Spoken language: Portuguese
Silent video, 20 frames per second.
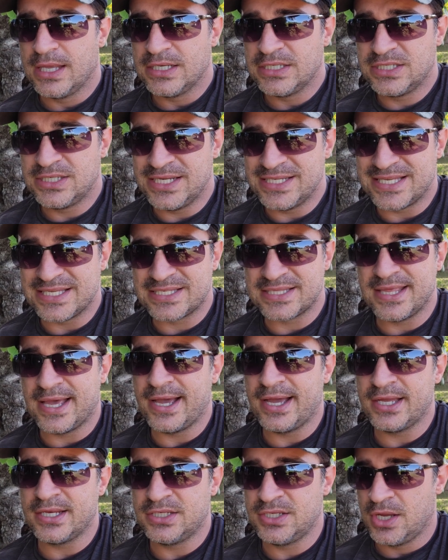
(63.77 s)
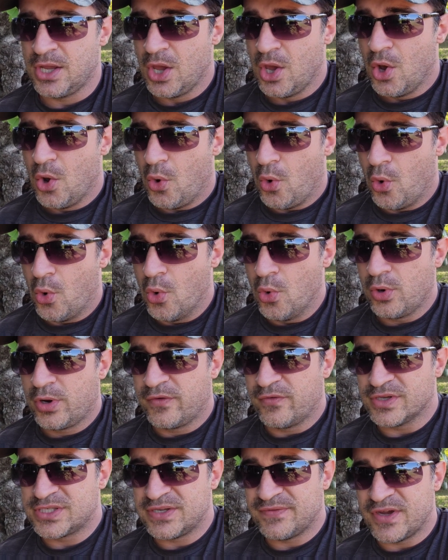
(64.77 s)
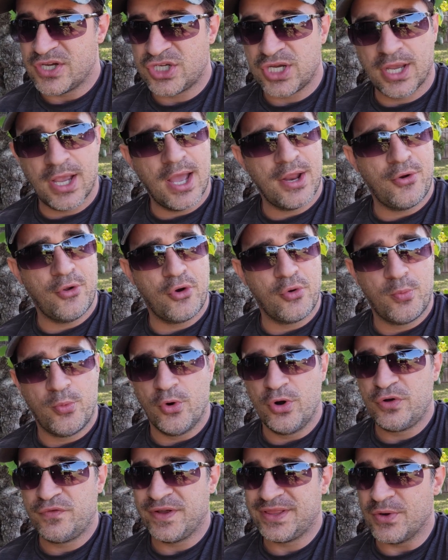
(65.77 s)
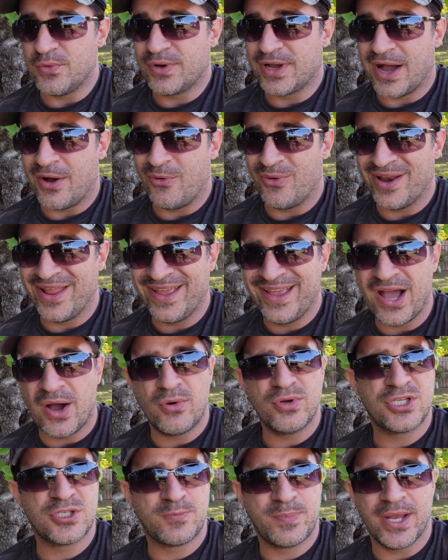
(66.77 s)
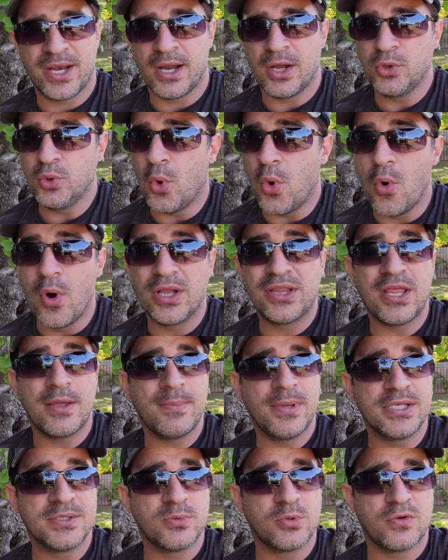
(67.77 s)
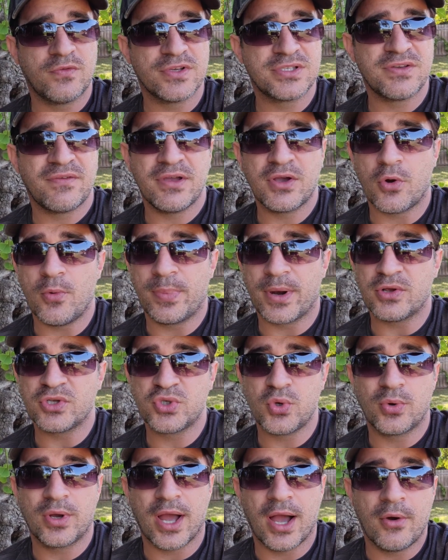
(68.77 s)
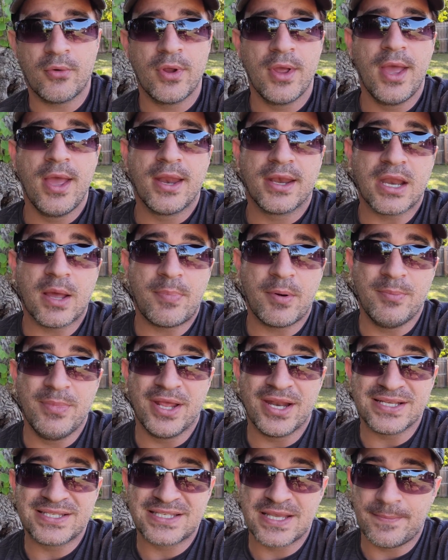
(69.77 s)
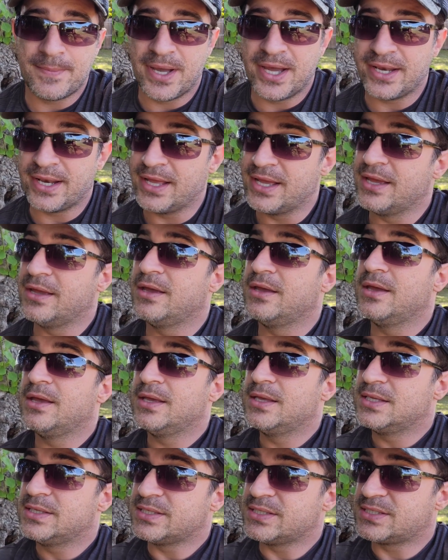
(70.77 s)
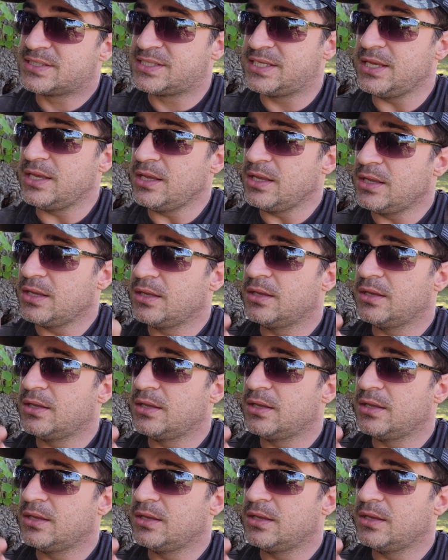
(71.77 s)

de necessidade, ou que você vai chegar no aeroporto vai ter um carro legal te esperando, ou até mesmo que você vai comprar o seu carro na primeira semana, se